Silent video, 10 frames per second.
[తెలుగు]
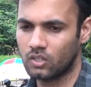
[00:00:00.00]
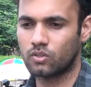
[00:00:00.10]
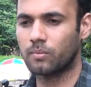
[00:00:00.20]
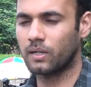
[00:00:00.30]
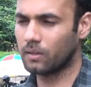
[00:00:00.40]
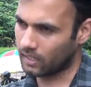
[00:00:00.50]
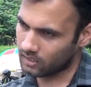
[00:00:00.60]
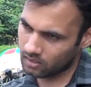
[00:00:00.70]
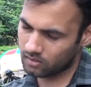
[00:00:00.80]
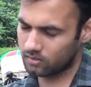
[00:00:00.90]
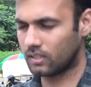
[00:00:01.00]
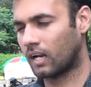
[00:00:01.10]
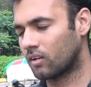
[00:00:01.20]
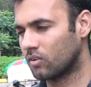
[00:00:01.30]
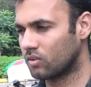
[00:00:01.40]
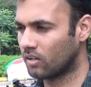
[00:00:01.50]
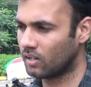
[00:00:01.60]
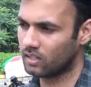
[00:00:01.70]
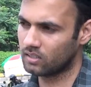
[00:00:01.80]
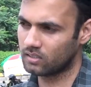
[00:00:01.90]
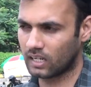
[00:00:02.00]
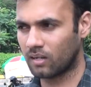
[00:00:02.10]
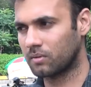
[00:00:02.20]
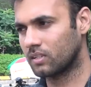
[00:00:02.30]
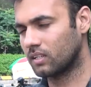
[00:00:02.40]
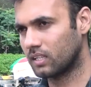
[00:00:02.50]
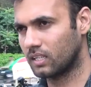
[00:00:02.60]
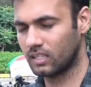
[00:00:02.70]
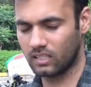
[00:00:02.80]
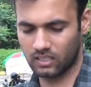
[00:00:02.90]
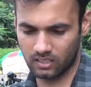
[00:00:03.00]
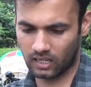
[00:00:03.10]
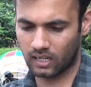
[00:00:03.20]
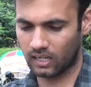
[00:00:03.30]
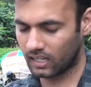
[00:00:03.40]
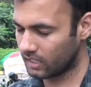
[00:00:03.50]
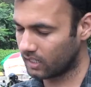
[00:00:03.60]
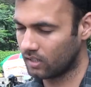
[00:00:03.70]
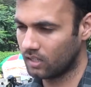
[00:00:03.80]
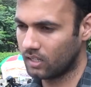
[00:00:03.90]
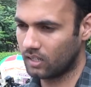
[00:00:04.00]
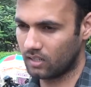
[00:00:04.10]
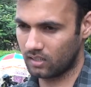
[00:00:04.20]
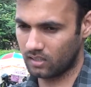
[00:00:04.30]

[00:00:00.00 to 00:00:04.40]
సో మేబీ అందరూ దాంట్లో ఉన్న వాళ్ళందరూ చాలా మంది ఇది అలాంటి ఆ